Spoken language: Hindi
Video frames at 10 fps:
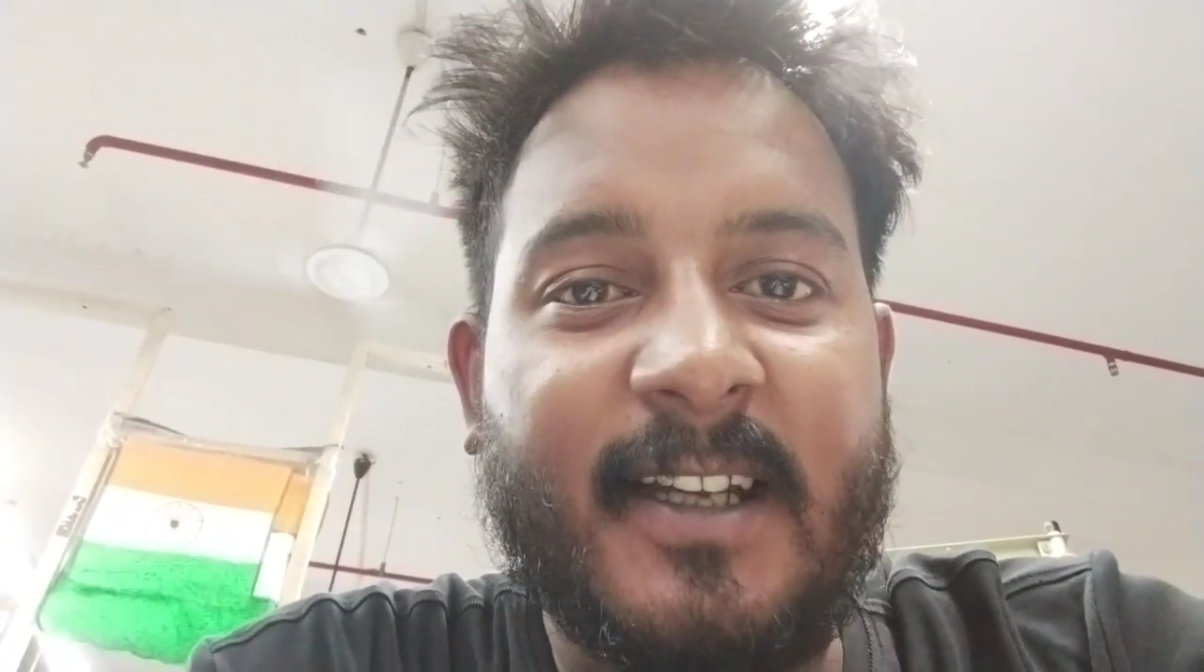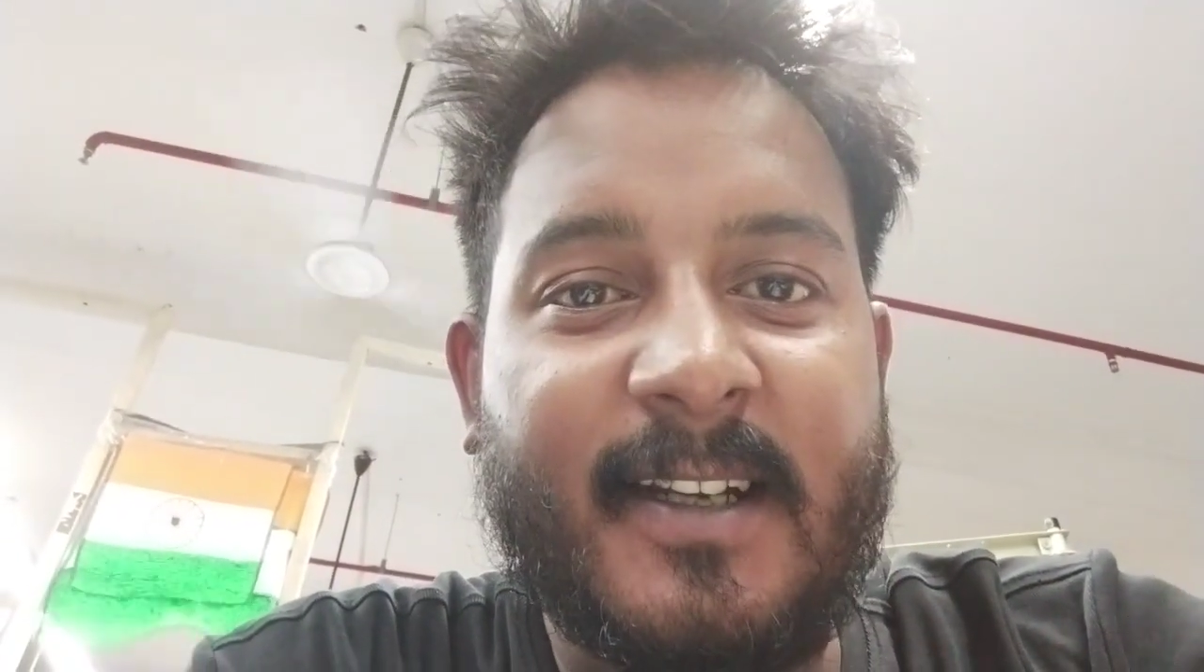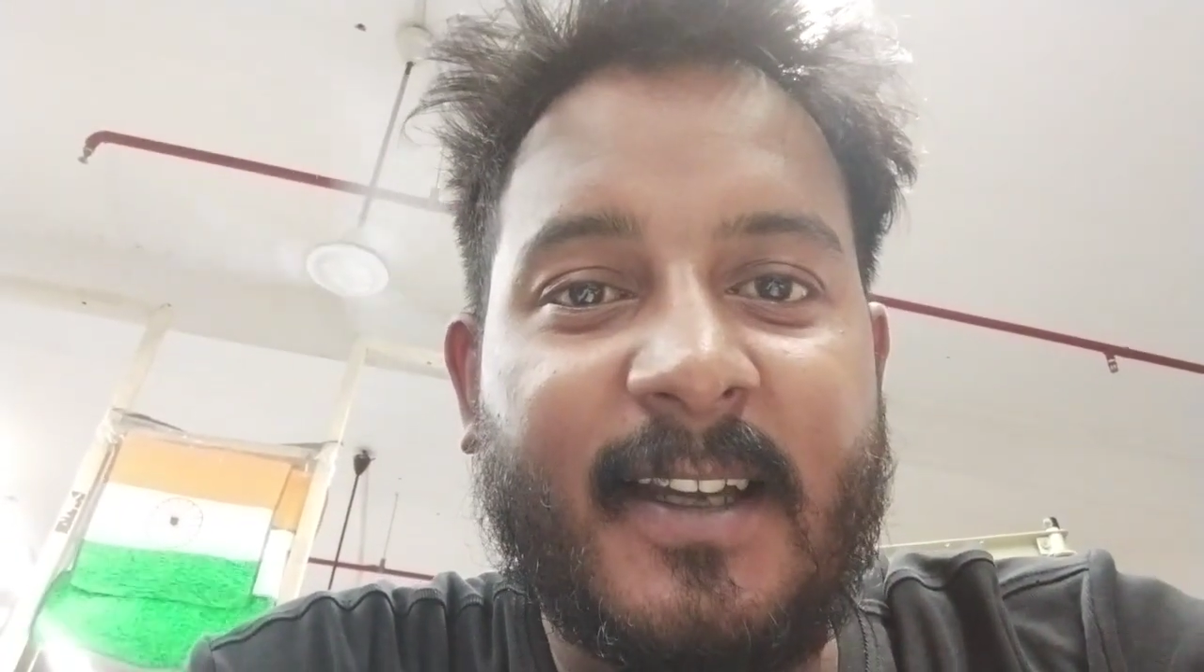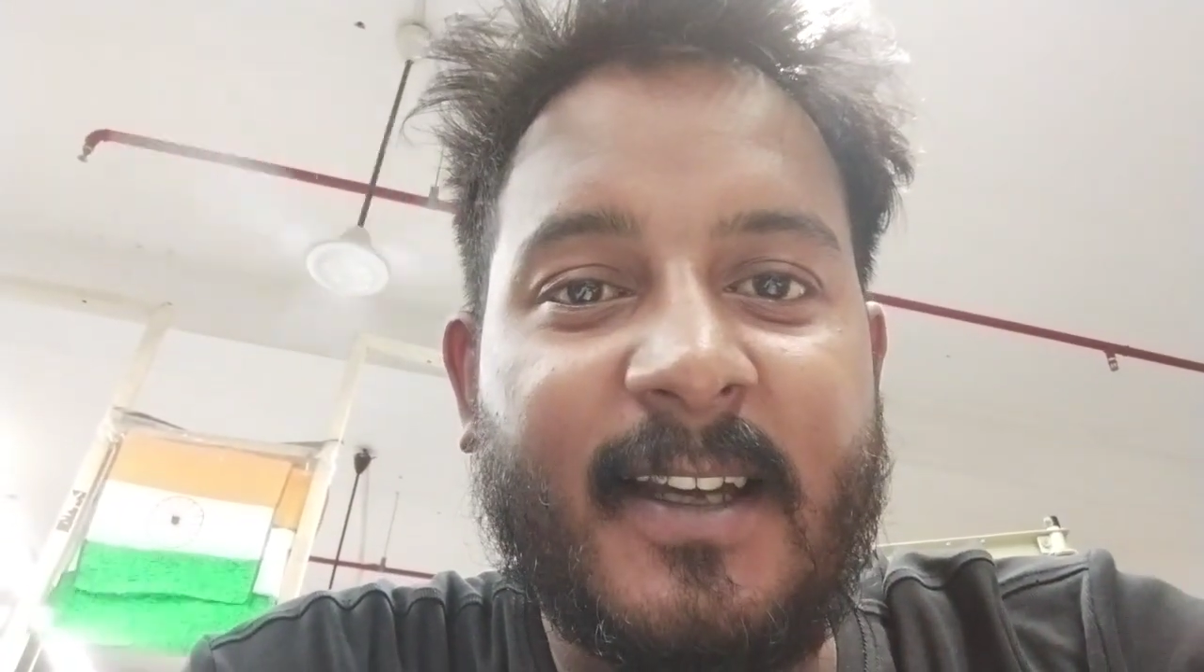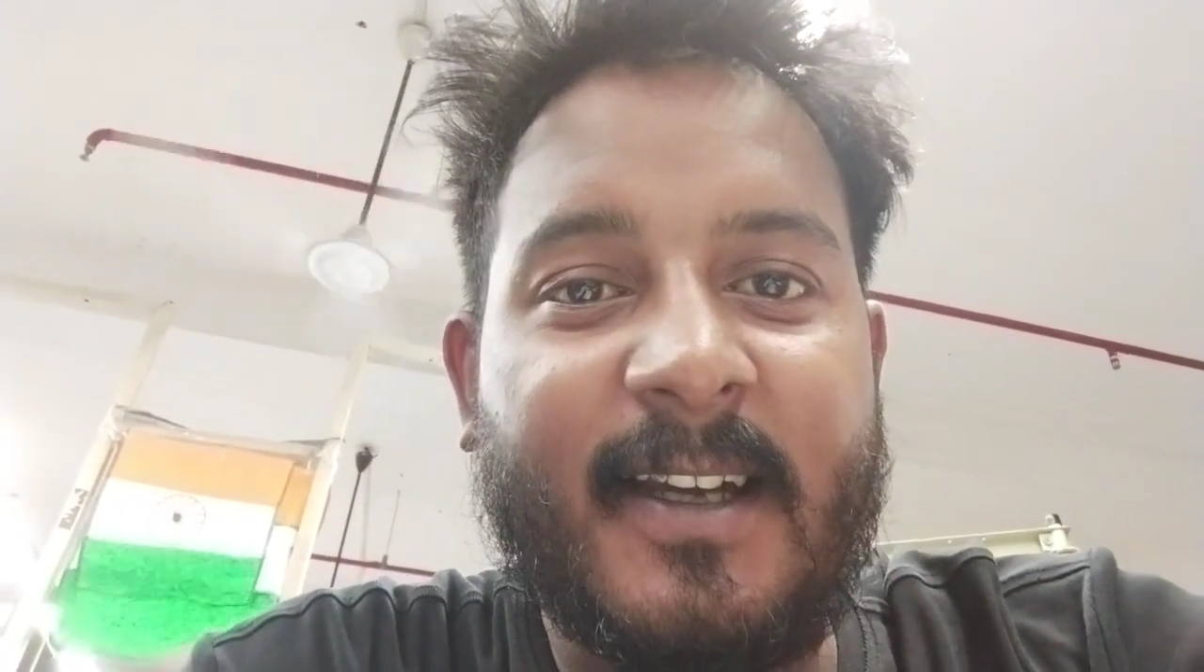चल
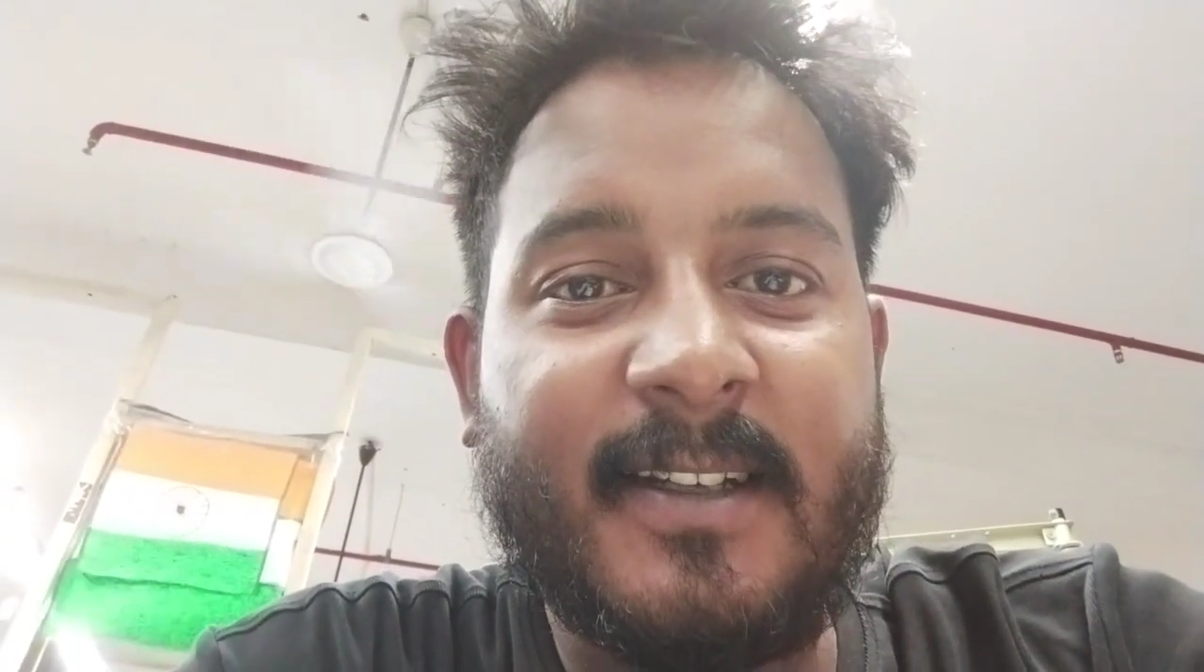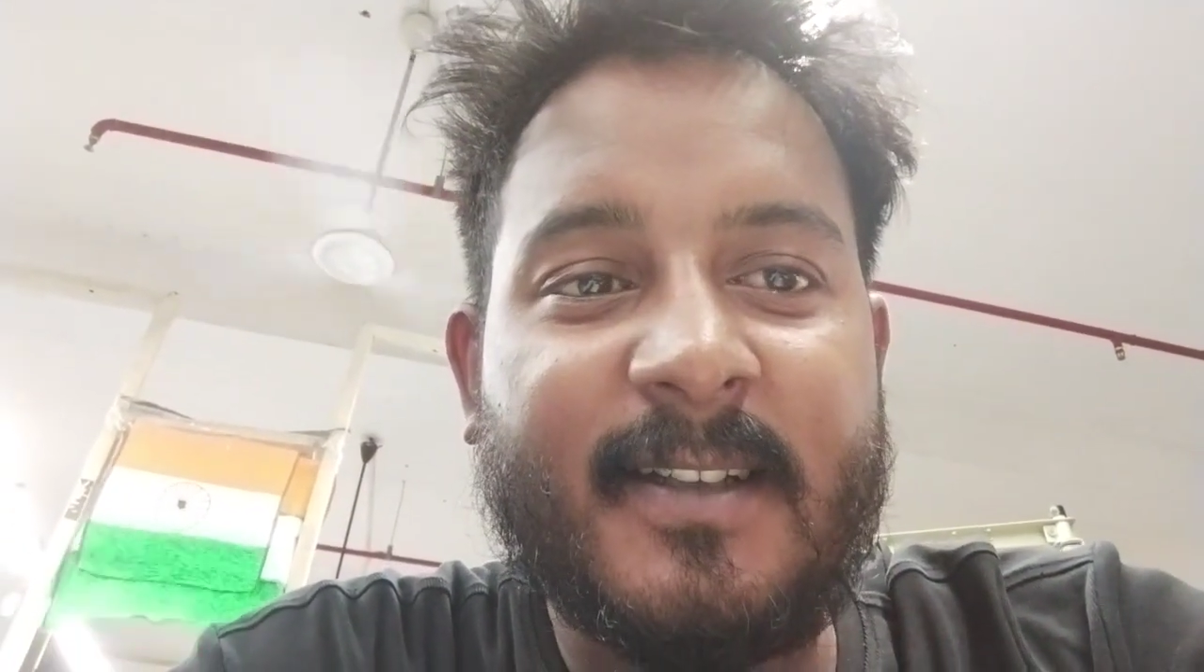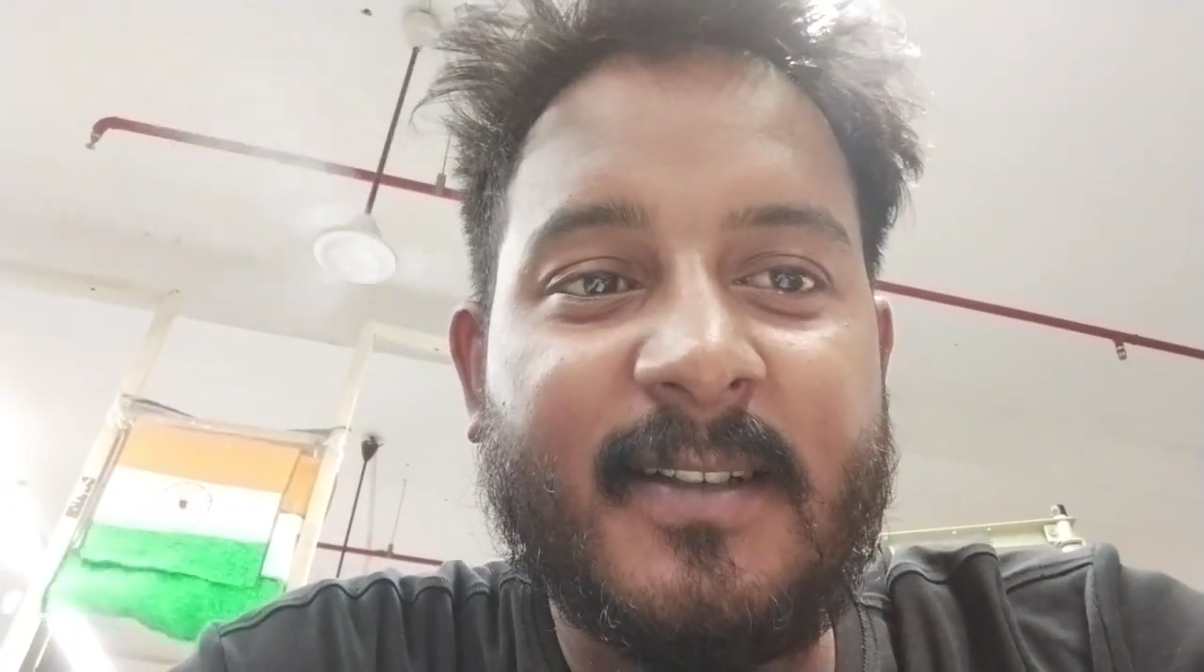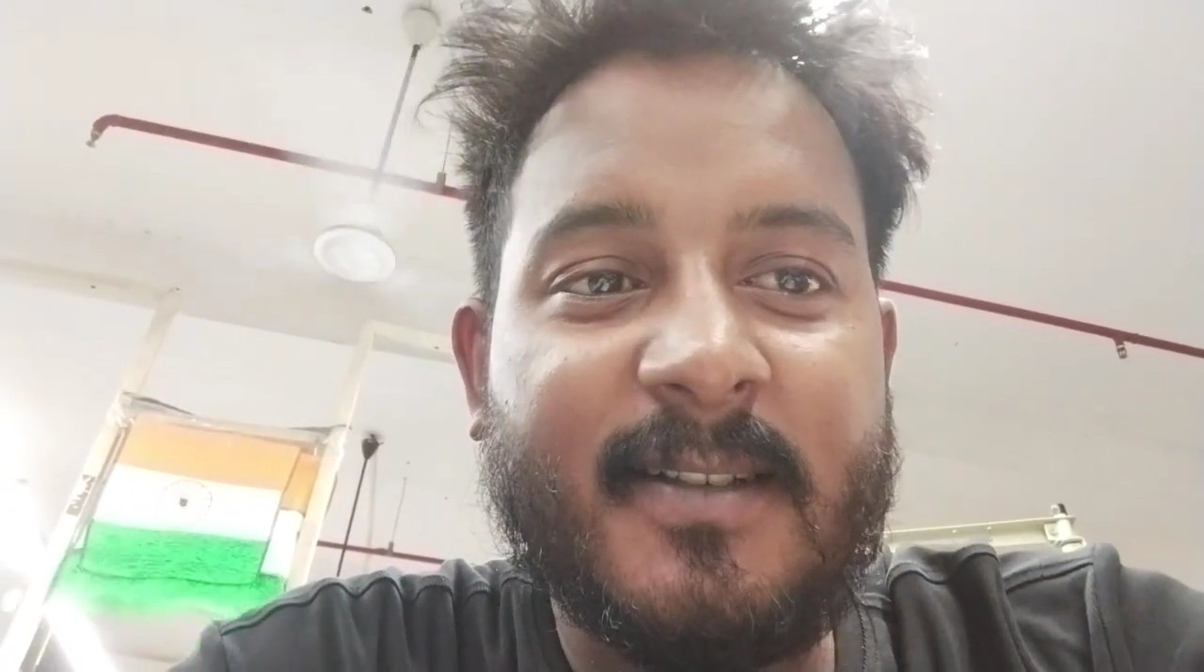रहा है यार